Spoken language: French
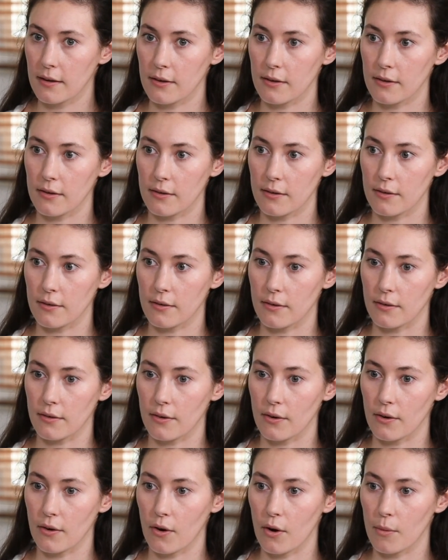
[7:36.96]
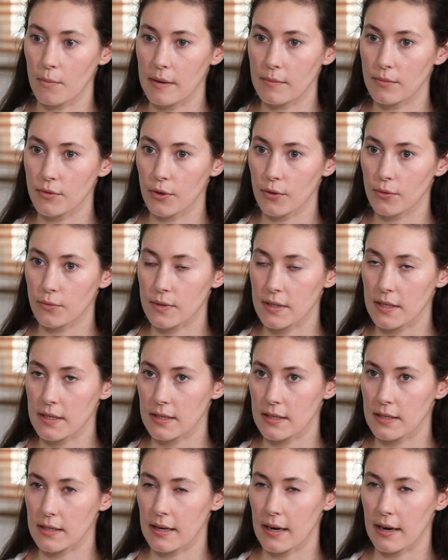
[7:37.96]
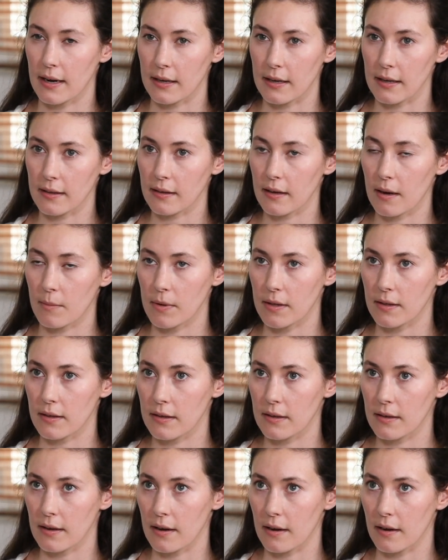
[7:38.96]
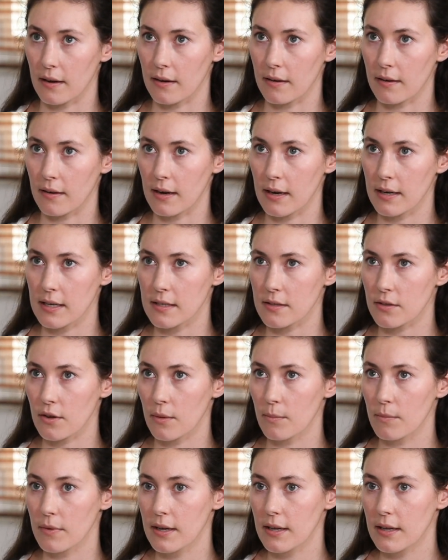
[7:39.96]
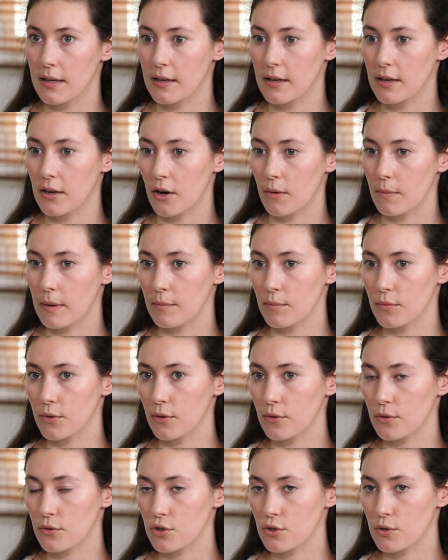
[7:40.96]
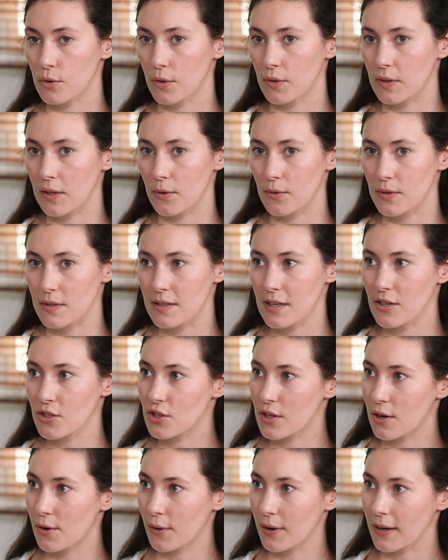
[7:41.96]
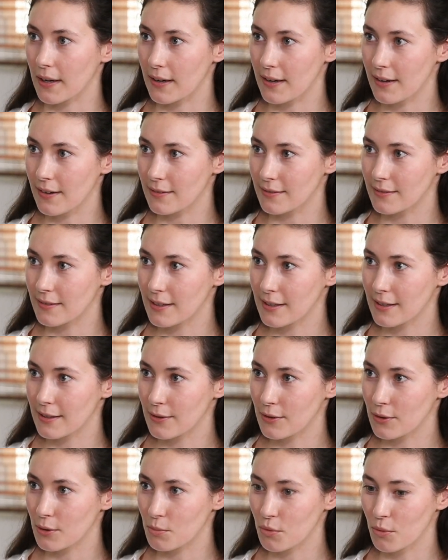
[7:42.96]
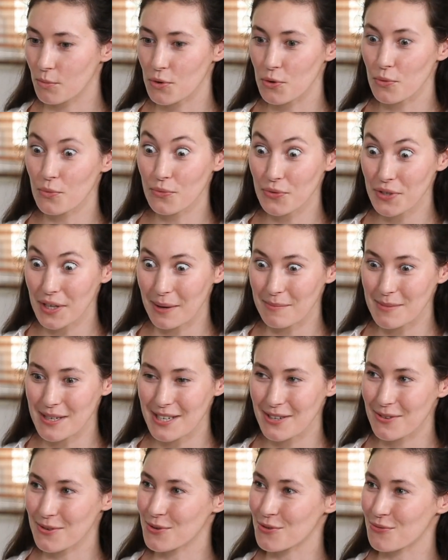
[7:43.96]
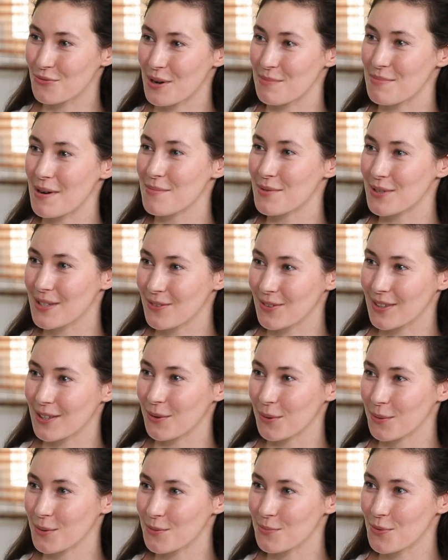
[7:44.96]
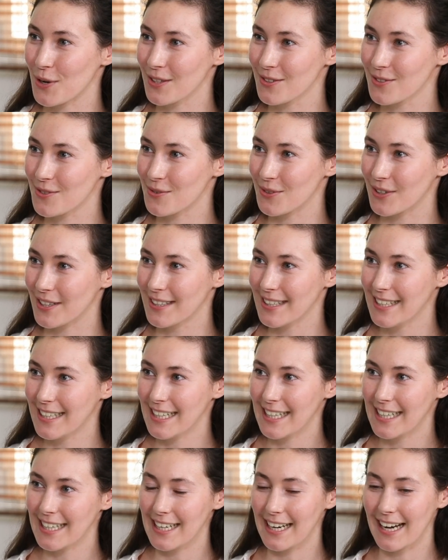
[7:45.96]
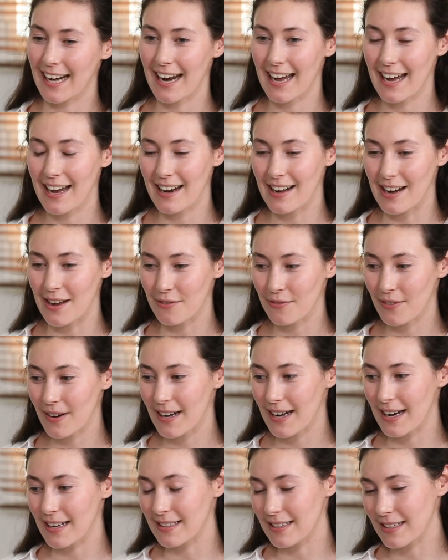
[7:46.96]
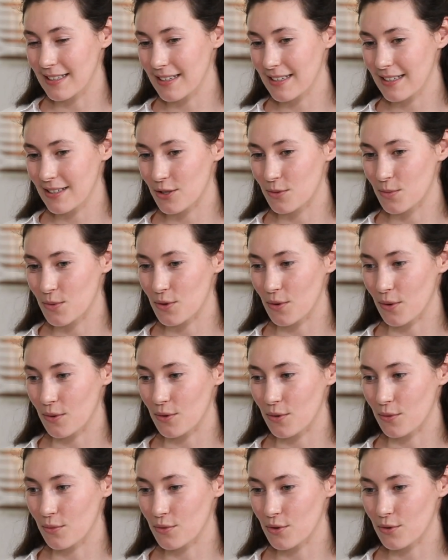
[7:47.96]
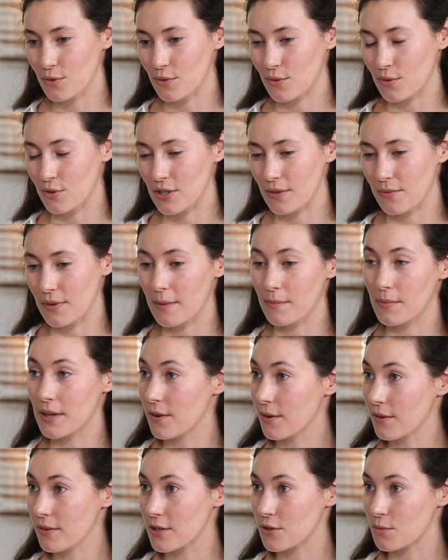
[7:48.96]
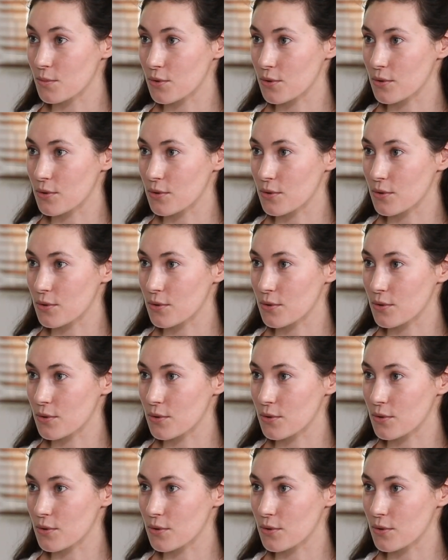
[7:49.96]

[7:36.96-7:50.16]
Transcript: Euh, en même temps, donc ça c'était la quatrième année à, l'ISCOM, en même temps je suis rentrée en stage chez L'Oréal pour me confirmer que je voulais pas bosser dans les grosses boîtes, tu vois. Et là, à la fin de l'année, je me suis rendu compte, j'ai fait le bilan et je me